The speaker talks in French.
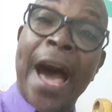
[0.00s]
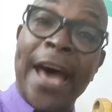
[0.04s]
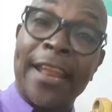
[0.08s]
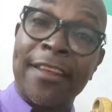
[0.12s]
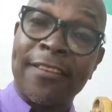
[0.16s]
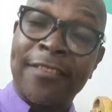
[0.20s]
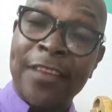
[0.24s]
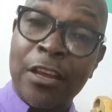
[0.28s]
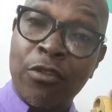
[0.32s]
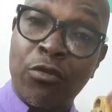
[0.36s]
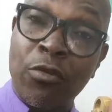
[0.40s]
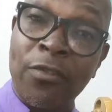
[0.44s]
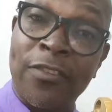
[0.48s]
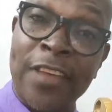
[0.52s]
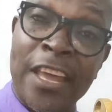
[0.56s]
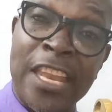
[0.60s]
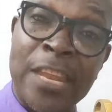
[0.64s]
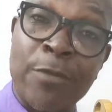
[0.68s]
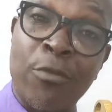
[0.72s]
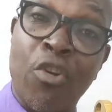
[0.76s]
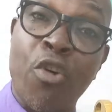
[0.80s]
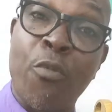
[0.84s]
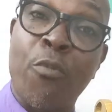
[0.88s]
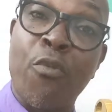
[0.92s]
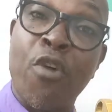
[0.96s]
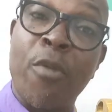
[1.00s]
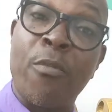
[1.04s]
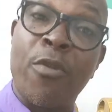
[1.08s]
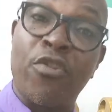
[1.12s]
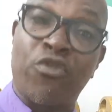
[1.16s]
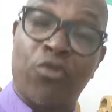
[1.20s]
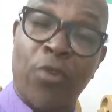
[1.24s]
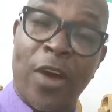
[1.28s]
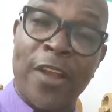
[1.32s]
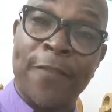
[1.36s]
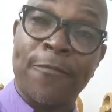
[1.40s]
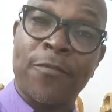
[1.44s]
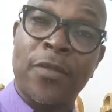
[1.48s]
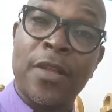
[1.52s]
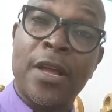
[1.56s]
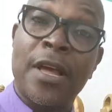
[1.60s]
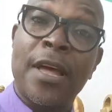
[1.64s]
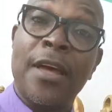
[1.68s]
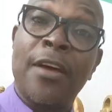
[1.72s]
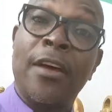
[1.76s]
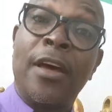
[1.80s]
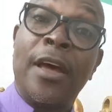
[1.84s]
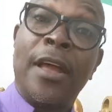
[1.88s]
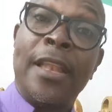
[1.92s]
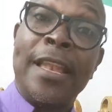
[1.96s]
Arrêtez tous ces numéros pour me joindre.
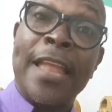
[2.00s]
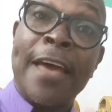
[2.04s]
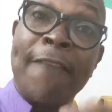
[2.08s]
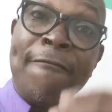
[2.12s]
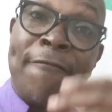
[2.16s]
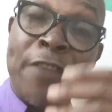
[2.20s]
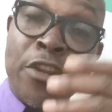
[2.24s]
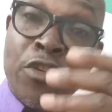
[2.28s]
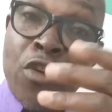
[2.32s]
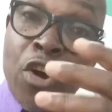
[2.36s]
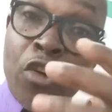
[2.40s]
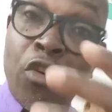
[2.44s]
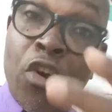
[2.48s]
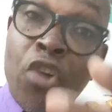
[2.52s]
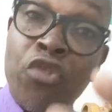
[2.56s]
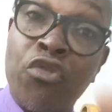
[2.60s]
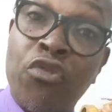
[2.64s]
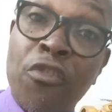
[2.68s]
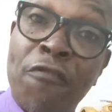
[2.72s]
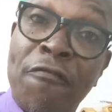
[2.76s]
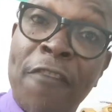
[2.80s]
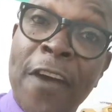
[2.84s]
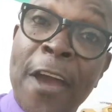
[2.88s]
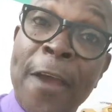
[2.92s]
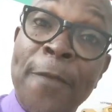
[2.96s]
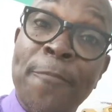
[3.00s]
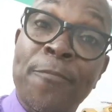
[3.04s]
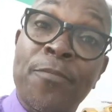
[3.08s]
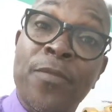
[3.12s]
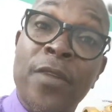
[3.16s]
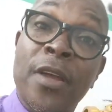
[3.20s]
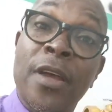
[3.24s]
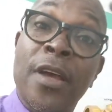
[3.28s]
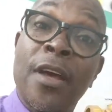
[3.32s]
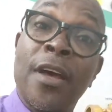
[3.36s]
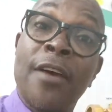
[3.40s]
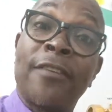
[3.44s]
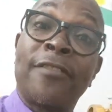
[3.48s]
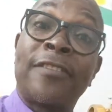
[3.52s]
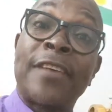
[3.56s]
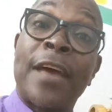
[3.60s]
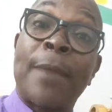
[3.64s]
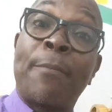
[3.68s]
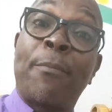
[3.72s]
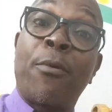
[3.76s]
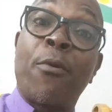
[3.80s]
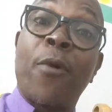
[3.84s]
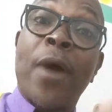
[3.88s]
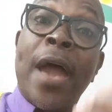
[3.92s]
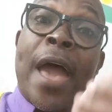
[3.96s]
Les vidéos que je fais,
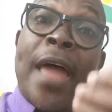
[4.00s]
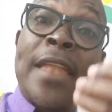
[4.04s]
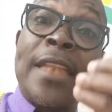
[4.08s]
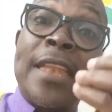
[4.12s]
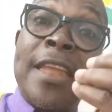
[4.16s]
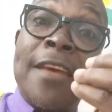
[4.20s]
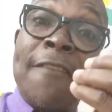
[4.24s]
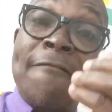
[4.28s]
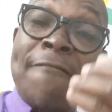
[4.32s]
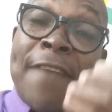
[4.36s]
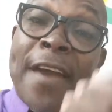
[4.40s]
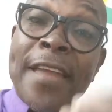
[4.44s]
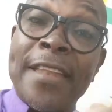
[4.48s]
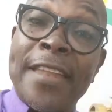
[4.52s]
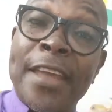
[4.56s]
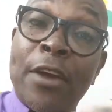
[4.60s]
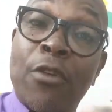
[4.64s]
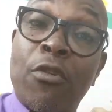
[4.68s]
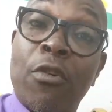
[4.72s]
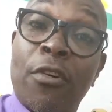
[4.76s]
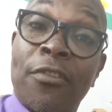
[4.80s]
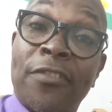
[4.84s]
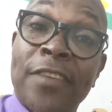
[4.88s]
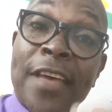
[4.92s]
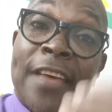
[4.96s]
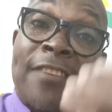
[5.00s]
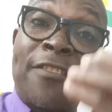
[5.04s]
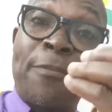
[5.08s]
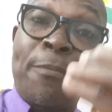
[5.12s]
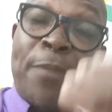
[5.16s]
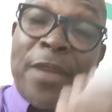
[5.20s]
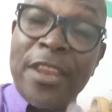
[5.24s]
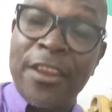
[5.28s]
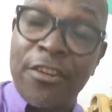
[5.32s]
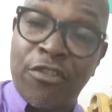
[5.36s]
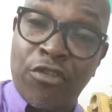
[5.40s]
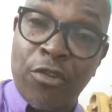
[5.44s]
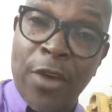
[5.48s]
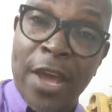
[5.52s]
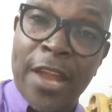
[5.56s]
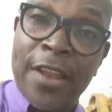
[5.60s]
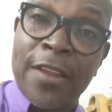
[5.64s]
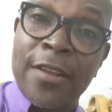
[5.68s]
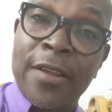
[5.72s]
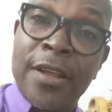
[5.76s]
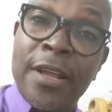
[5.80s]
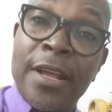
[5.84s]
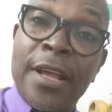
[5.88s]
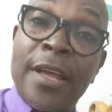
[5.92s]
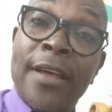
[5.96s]
c'est pour un éveil de conscience
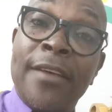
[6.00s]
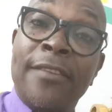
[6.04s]
spirituelle.